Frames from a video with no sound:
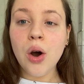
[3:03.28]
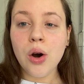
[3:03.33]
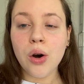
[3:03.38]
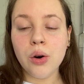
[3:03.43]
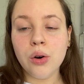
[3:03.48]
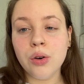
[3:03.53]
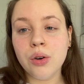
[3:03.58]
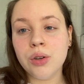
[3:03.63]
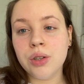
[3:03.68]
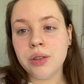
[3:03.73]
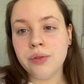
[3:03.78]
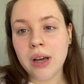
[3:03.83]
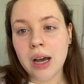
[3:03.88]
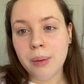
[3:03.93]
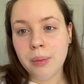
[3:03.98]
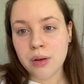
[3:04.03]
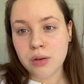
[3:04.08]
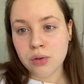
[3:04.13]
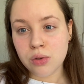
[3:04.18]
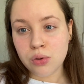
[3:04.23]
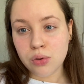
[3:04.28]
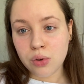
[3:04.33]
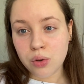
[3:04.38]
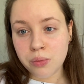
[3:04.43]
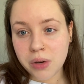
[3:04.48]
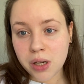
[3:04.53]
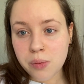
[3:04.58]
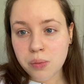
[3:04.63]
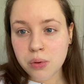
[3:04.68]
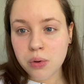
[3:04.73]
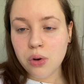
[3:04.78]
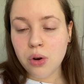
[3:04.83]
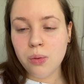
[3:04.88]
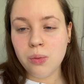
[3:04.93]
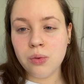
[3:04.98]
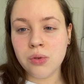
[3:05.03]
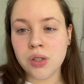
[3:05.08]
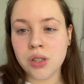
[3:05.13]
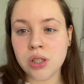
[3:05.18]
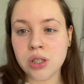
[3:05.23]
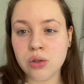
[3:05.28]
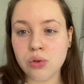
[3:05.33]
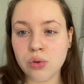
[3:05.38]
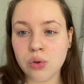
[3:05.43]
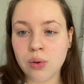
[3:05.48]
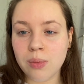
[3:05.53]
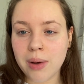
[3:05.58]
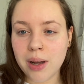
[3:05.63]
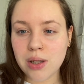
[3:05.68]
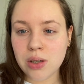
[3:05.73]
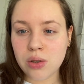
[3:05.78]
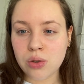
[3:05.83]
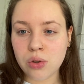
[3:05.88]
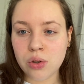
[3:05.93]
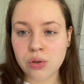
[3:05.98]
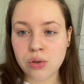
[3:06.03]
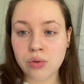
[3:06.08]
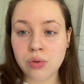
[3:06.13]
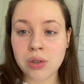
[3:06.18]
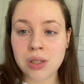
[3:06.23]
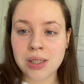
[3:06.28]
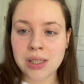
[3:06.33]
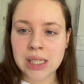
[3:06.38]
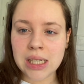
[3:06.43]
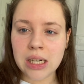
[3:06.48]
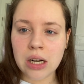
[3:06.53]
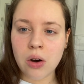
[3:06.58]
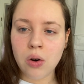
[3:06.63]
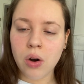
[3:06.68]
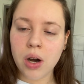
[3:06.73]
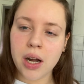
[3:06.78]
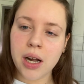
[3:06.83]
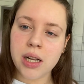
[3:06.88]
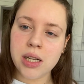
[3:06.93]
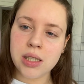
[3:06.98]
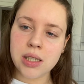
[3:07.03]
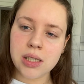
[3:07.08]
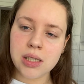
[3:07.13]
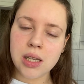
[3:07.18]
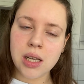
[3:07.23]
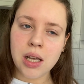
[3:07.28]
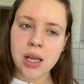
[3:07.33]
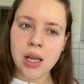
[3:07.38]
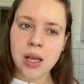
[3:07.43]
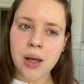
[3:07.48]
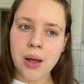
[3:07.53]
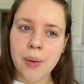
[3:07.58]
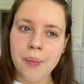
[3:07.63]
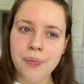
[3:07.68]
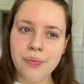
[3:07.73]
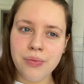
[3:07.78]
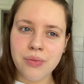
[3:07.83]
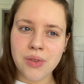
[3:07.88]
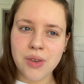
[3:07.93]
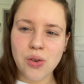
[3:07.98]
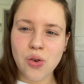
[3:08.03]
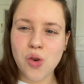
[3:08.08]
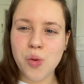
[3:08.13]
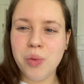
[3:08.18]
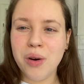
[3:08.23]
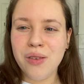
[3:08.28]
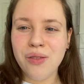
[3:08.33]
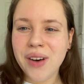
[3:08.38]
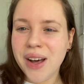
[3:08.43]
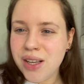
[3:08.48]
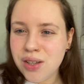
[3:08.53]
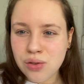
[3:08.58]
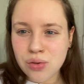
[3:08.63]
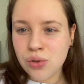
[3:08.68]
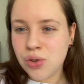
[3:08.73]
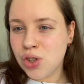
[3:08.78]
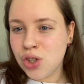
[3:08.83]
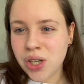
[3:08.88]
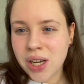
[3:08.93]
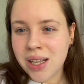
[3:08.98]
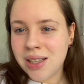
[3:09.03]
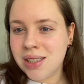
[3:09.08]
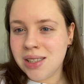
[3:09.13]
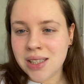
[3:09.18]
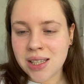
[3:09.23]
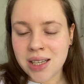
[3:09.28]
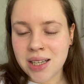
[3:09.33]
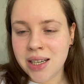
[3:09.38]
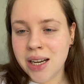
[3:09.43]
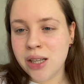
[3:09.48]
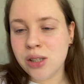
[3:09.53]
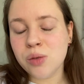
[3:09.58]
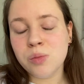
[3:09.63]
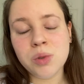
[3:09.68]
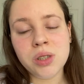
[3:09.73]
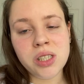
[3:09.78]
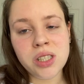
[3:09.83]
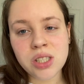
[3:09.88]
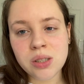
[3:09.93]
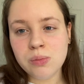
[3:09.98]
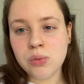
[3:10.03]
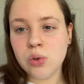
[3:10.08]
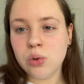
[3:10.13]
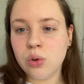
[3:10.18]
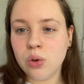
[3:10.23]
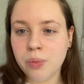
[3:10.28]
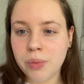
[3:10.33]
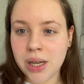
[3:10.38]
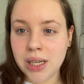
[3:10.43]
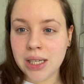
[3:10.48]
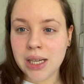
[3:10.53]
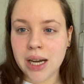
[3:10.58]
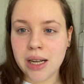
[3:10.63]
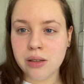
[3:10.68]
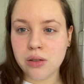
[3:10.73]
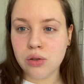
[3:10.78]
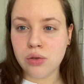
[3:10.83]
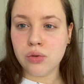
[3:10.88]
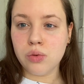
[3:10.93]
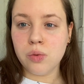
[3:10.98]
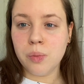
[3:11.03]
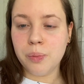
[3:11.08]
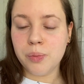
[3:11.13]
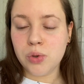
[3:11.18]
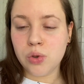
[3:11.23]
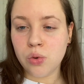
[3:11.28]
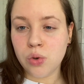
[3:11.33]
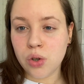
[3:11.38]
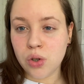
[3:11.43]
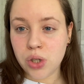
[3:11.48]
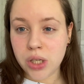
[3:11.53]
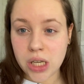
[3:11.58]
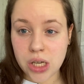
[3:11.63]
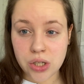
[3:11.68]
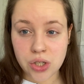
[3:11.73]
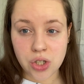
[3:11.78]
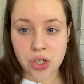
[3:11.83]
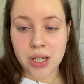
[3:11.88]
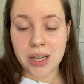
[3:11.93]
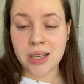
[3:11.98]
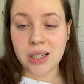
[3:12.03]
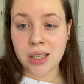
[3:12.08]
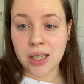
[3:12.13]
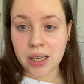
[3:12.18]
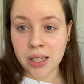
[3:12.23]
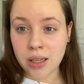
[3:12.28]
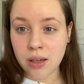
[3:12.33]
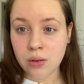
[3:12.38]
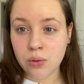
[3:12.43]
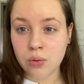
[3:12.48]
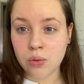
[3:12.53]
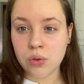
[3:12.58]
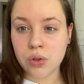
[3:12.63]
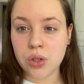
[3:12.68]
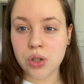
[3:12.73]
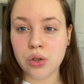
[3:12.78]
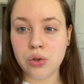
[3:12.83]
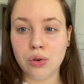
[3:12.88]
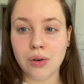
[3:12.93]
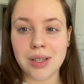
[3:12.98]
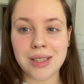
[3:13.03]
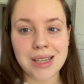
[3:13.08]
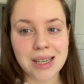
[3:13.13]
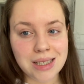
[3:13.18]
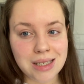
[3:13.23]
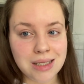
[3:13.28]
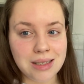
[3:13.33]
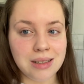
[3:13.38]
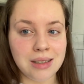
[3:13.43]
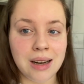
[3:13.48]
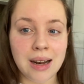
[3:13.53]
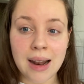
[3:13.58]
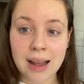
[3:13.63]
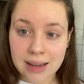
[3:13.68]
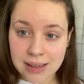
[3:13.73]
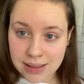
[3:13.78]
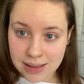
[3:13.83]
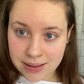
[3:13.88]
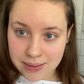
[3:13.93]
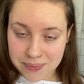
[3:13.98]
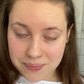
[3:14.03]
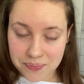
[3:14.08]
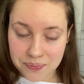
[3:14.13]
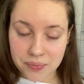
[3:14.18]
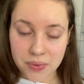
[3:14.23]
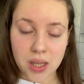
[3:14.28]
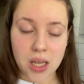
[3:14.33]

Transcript: Und wir haben ja so ein Dokument bekommen und dieses Dokument soll so gesehen auch als Überweisungsschein zählen. Also mit diesem Dokument kannst du zu den Teststellen gehen und dich dort testen lassen.